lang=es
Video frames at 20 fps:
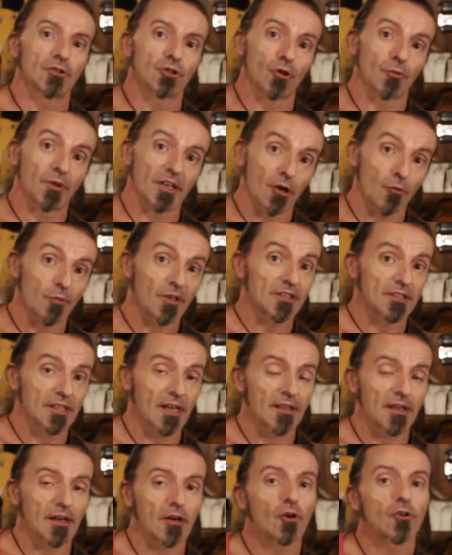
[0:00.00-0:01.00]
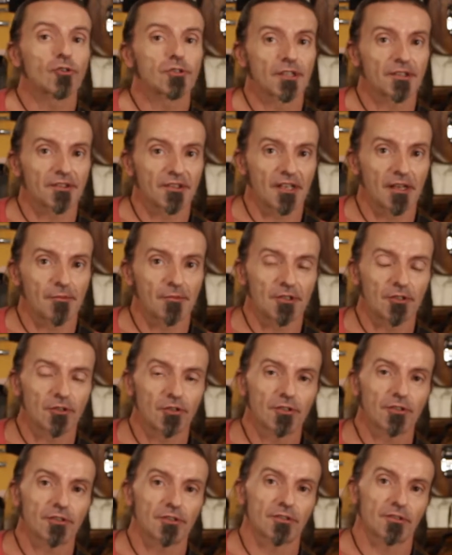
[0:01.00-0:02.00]
novena aumentada o tercera
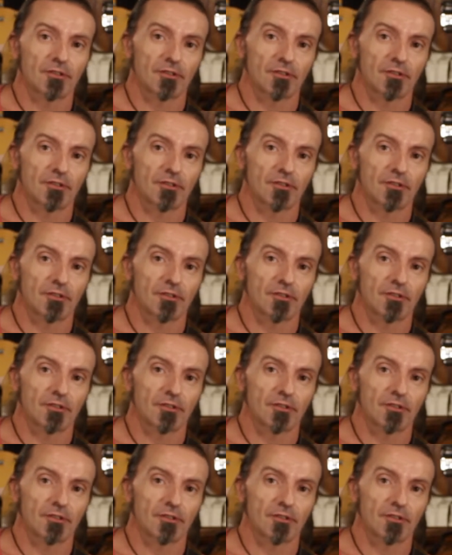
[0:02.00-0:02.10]
menor,